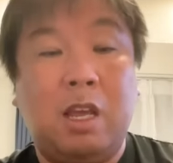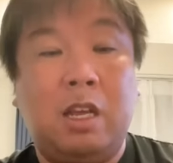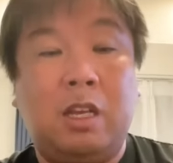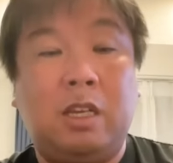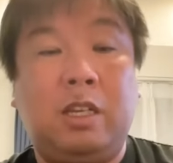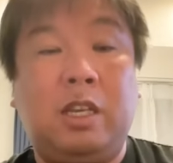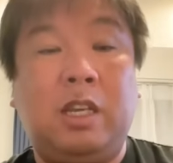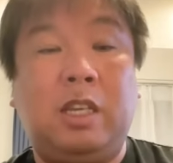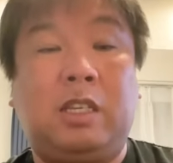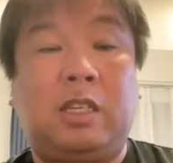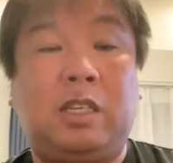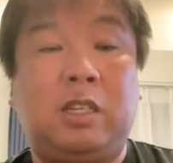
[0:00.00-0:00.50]

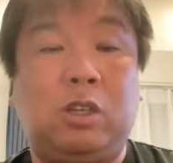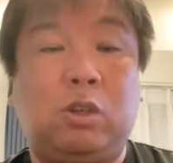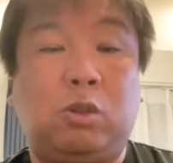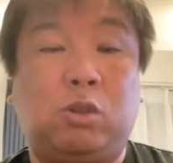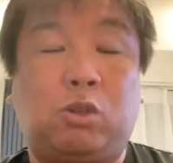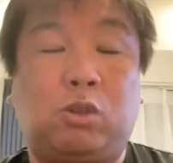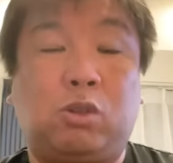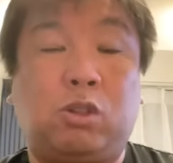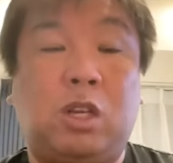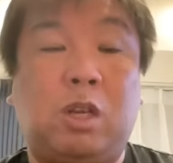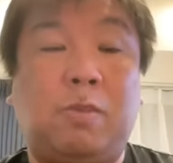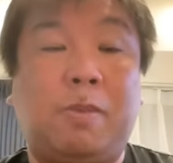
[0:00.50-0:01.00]
リーチを
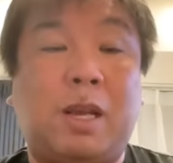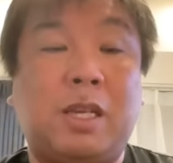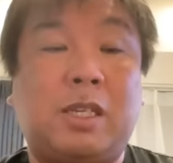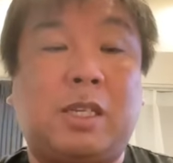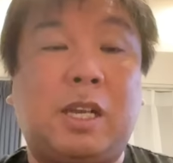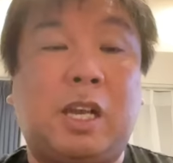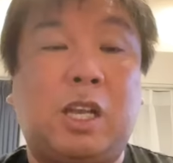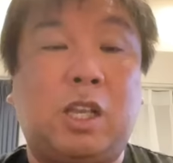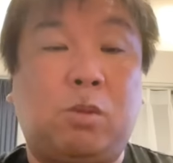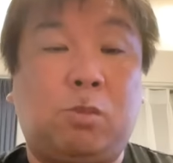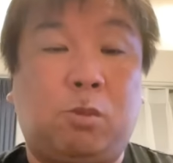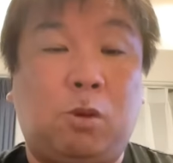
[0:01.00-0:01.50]
作りまし
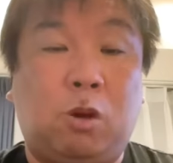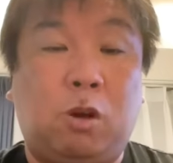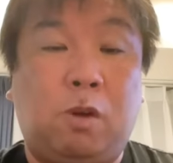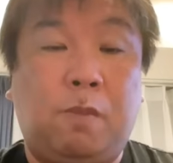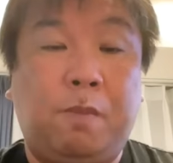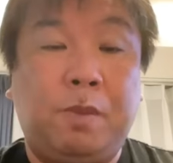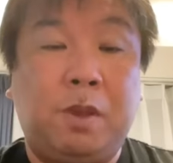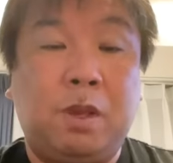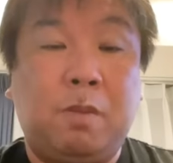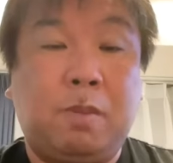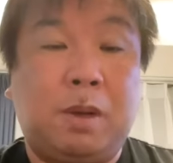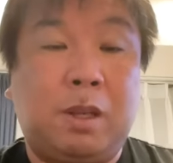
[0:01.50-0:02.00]
たけど
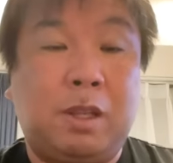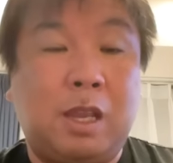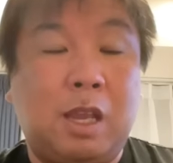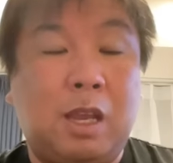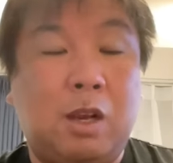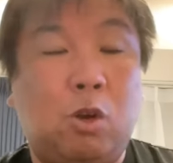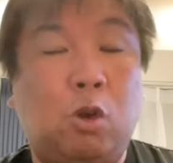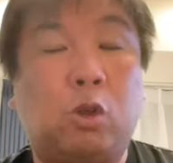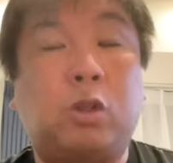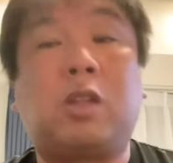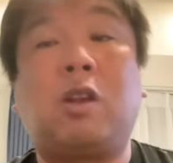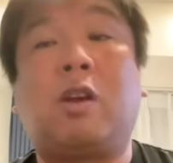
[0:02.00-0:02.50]
も、まあね、
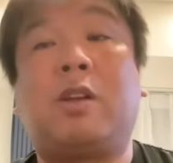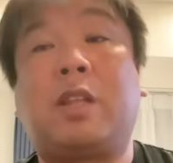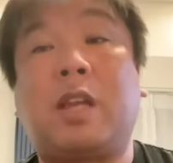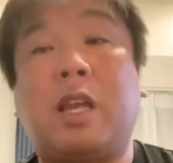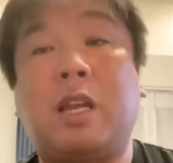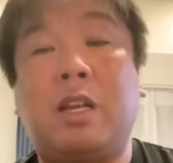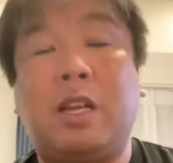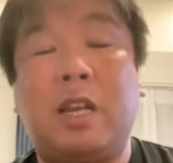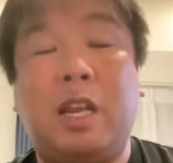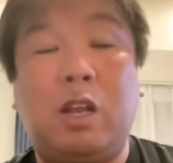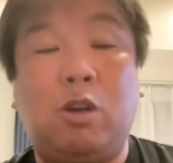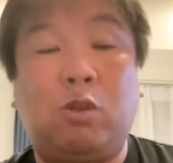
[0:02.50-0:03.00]
ロッテはね、
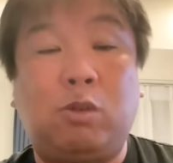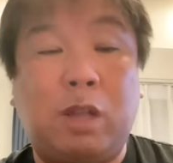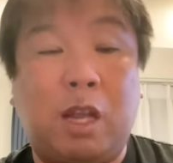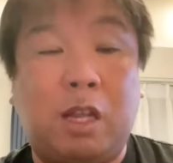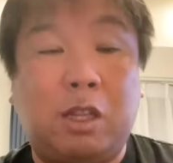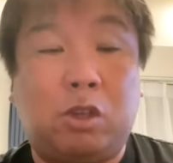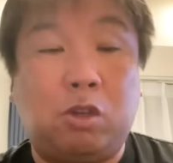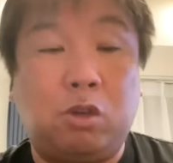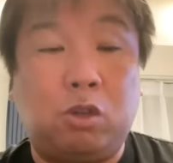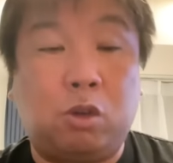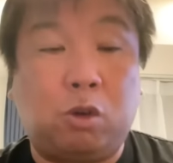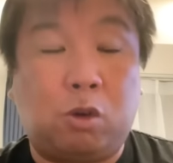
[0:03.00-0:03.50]

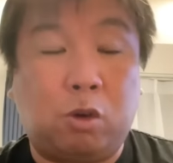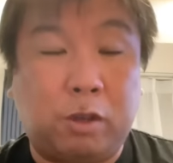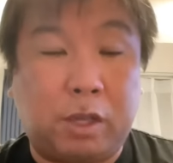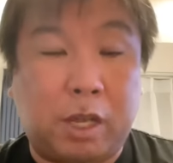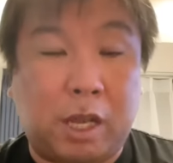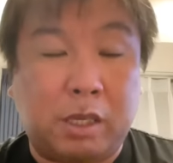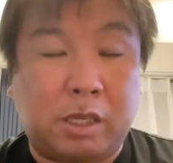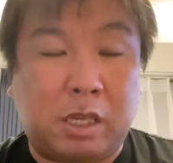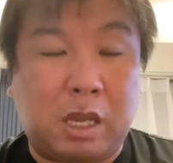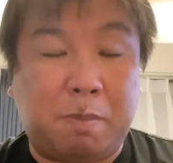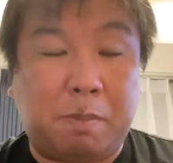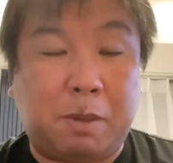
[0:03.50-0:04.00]
リーフデーというところ
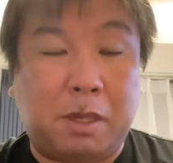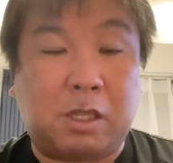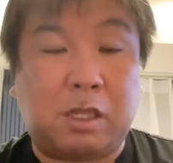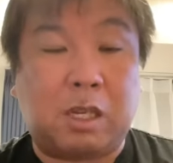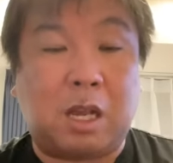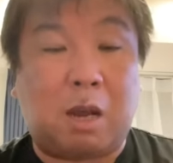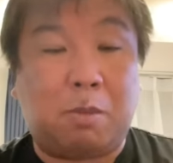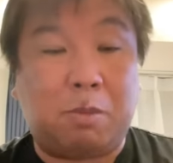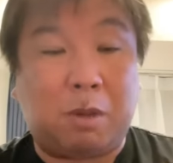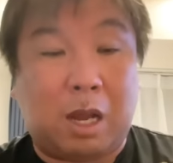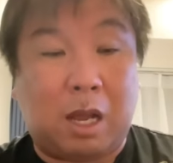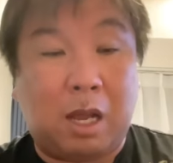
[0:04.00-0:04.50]
で先発
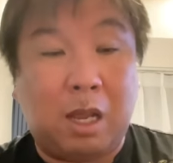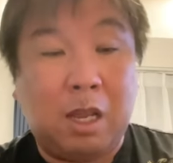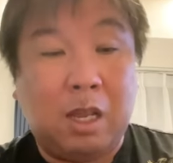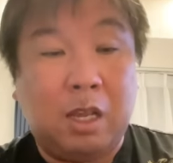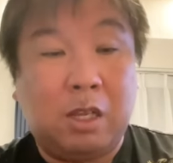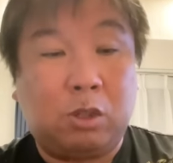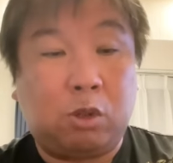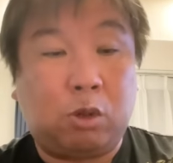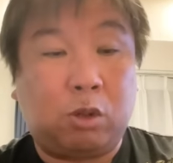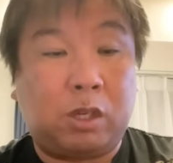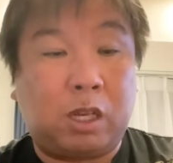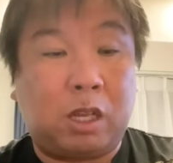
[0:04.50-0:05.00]
沢村、
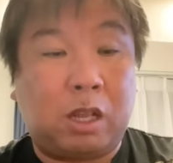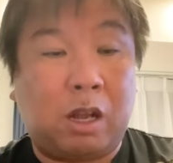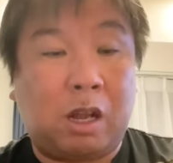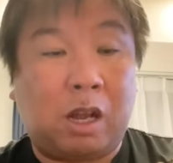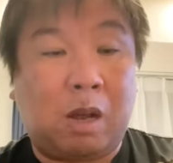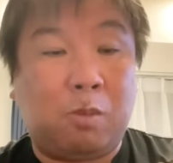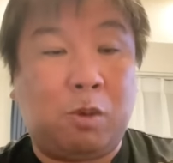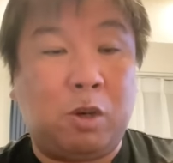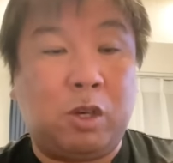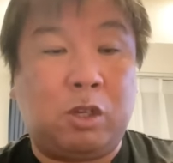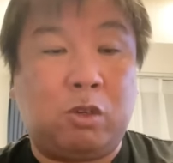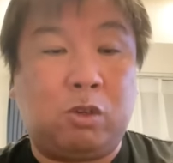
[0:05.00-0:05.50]
そして
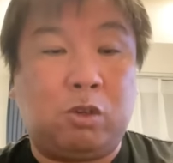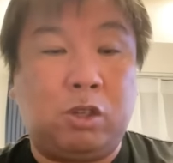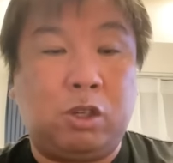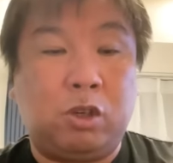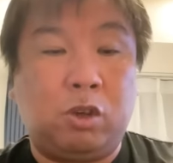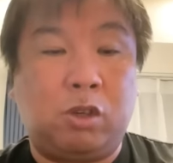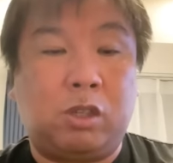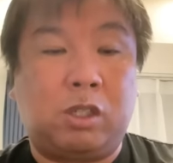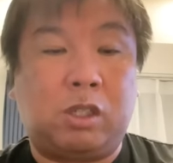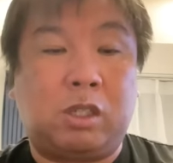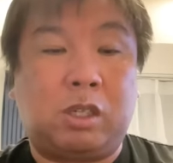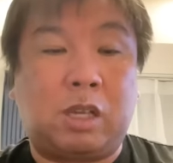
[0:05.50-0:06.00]
中森国
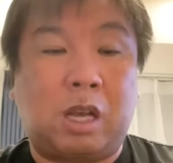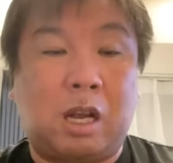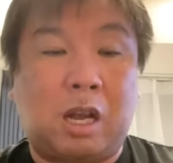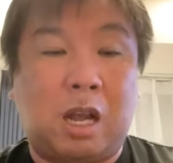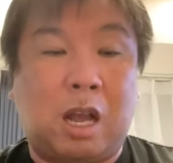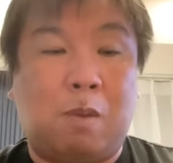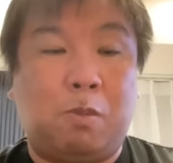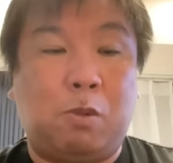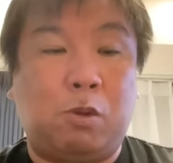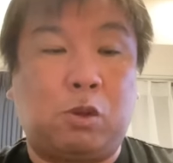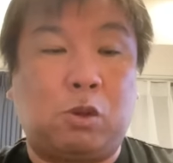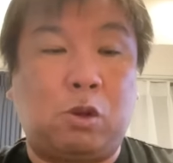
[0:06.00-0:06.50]
吉、
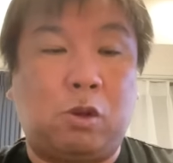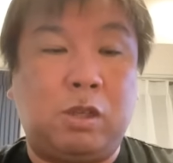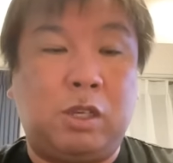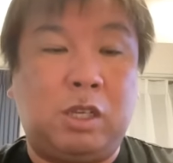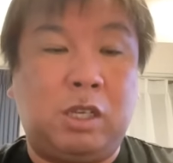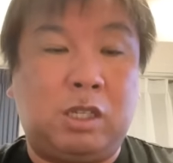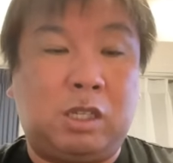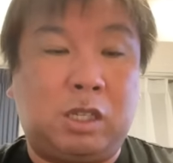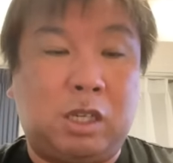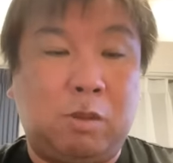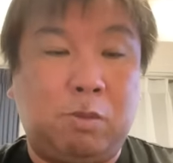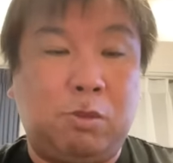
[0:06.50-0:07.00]
坂本、
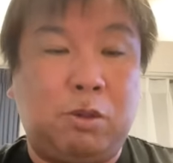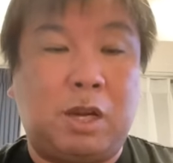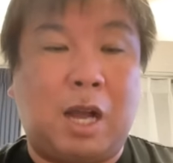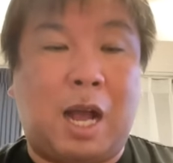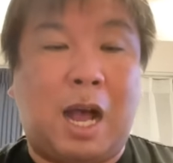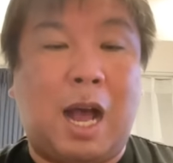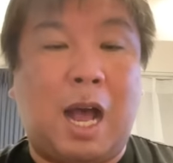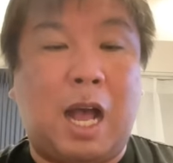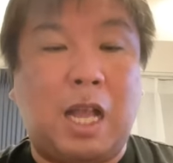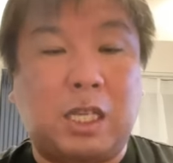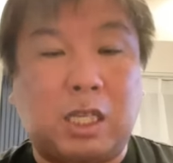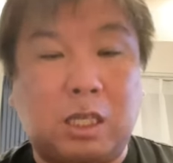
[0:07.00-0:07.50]
西
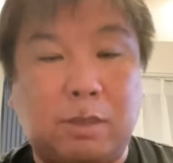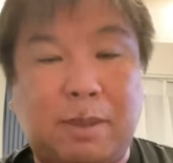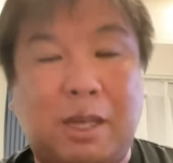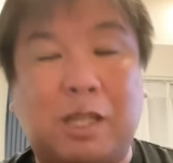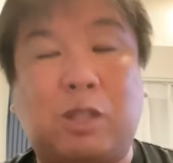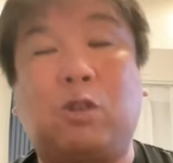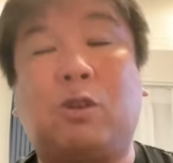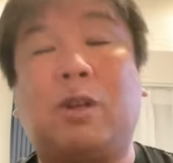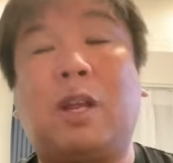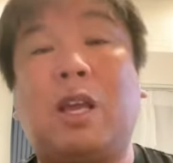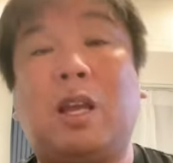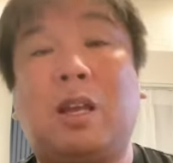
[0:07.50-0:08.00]
村、東
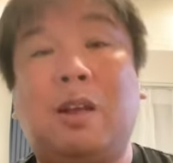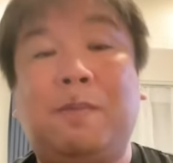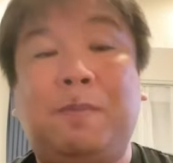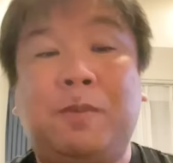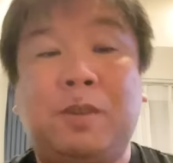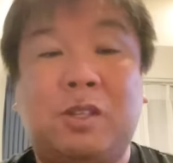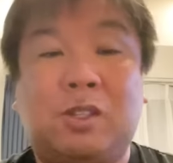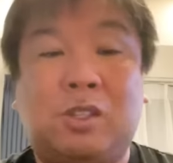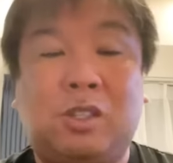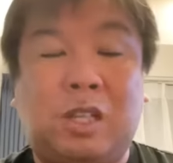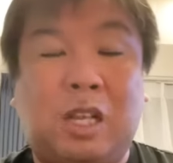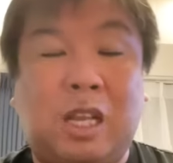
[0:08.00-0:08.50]
とね、
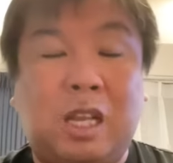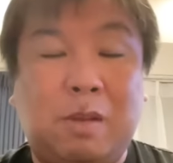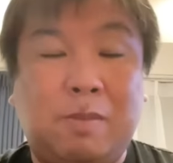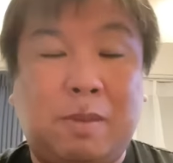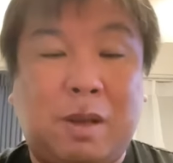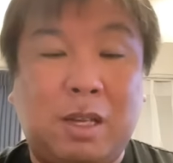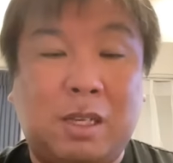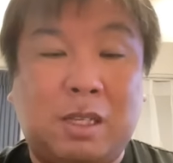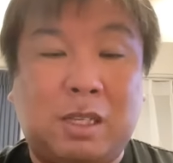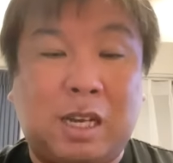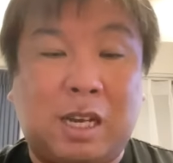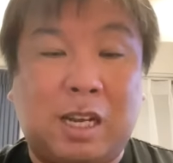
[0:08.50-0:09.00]
繋ぎ
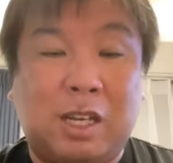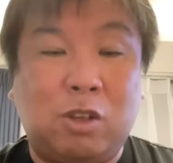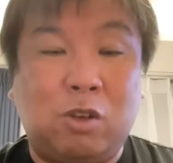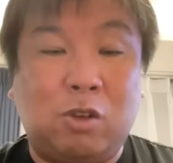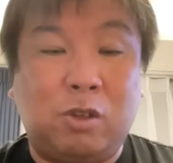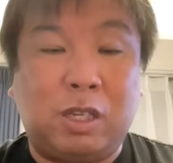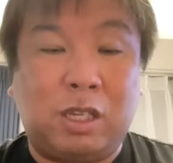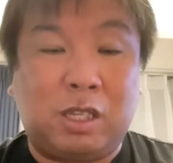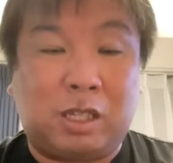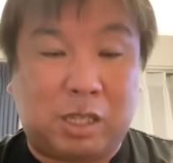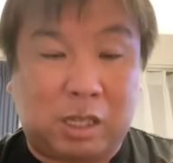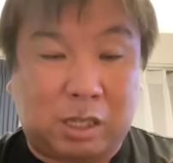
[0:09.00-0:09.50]
ましたけど
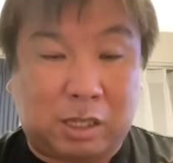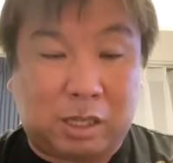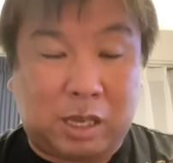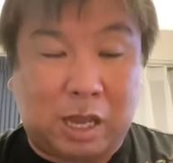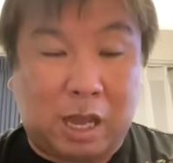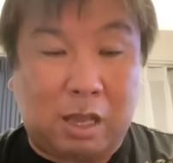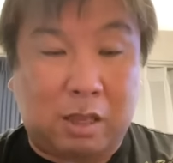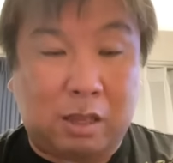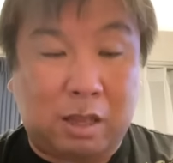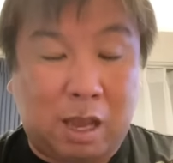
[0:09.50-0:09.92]
2失点。